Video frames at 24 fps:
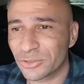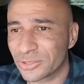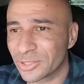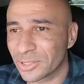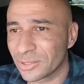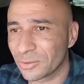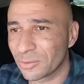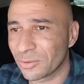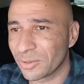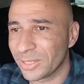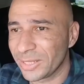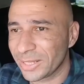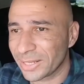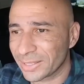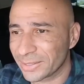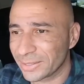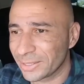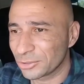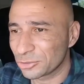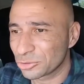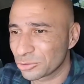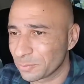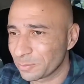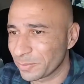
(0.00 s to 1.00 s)
ajudando o colega a
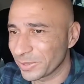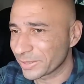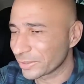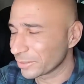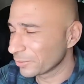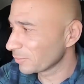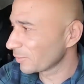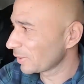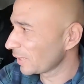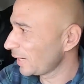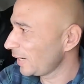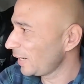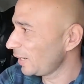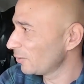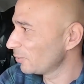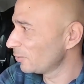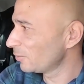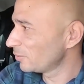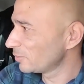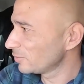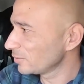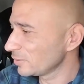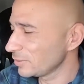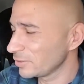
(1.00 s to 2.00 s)
dar uma chupeta no
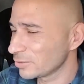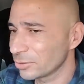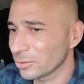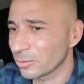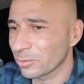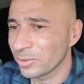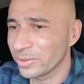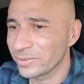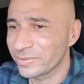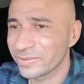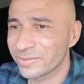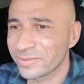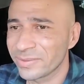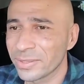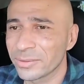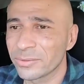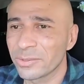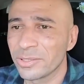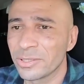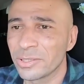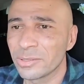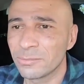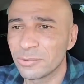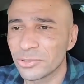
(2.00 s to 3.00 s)
carro e tocou esse
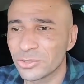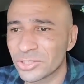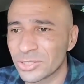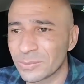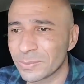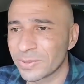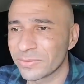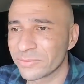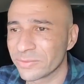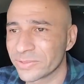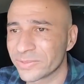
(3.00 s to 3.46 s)
centro aí que eu mostrei para